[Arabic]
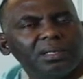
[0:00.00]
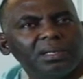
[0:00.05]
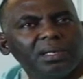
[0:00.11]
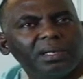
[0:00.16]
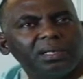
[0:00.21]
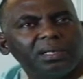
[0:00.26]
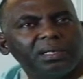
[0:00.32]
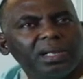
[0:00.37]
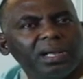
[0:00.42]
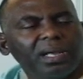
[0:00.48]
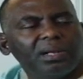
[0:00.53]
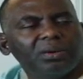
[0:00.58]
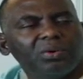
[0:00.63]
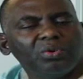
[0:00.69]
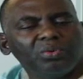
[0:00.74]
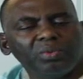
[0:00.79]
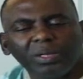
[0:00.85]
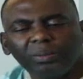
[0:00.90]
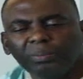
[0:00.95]
نحن انا
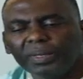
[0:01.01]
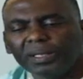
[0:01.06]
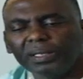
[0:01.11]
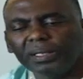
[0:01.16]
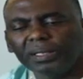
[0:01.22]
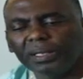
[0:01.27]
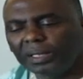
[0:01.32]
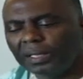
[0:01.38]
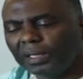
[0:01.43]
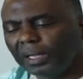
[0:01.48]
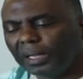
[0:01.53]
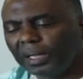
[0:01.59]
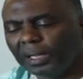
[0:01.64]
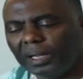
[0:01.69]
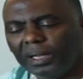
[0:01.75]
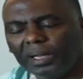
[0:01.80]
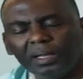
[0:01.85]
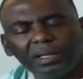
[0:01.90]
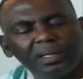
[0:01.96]
وهم بين
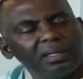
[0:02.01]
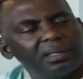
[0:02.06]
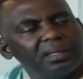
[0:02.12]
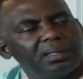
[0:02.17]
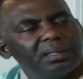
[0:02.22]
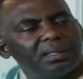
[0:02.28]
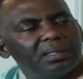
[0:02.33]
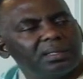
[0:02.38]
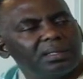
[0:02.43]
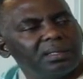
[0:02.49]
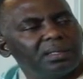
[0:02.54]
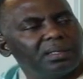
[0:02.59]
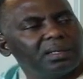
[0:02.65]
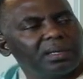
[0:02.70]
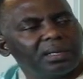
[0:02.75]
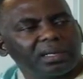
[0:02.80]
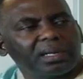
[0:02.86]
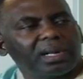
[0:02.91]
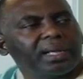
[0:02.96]

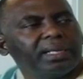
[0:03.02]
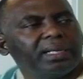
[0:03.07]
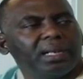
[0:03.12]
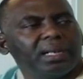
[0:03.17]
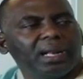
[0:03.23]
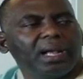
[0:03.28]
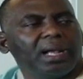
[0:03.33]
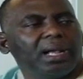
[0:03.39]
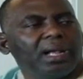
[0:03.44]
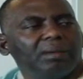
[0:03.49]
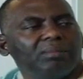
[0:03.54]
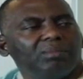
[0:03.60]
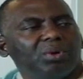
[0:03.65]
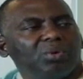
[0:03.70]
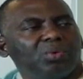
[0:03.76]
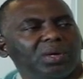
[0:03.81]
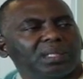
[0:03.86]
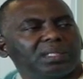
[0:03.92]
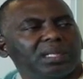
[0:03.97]
الراي
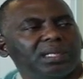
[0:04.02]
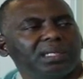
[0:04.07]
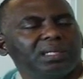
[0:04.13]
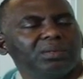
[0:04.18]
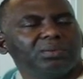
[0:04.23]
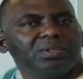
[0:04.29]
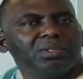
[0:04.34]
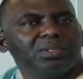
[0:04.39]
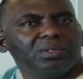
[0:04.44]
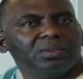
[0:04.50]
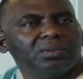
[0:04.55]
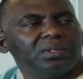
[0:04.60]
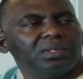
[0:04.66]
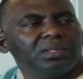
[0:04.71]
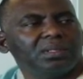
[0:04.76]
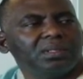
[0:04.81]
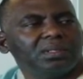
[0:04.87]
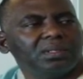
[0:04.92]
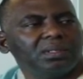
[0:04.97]
العام الوطني
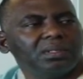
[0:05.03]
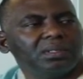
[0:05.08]
والدولي